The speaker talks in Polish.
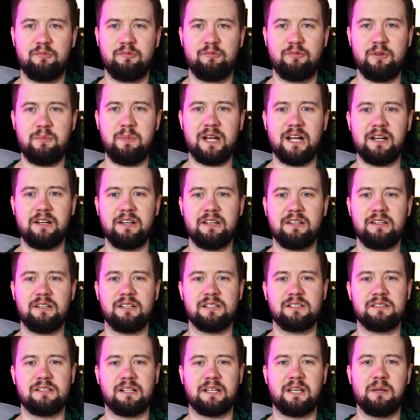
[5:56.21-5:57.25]
wybierane
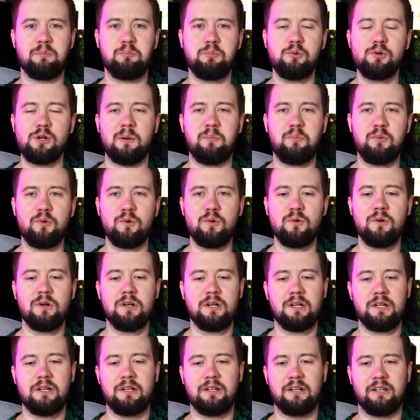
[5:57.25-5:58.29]
jest takie pół na pół
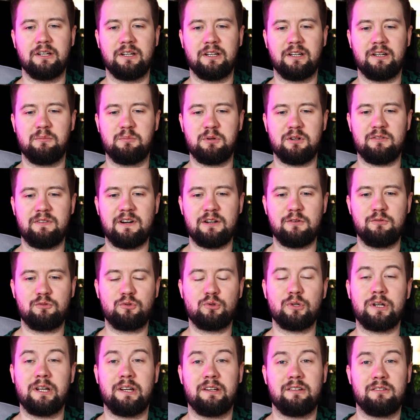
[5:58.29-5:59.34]
e, browarów,
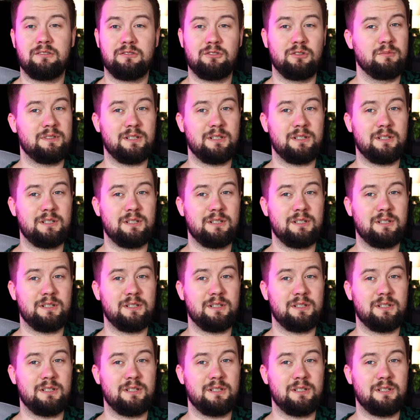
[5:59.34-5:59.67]
które są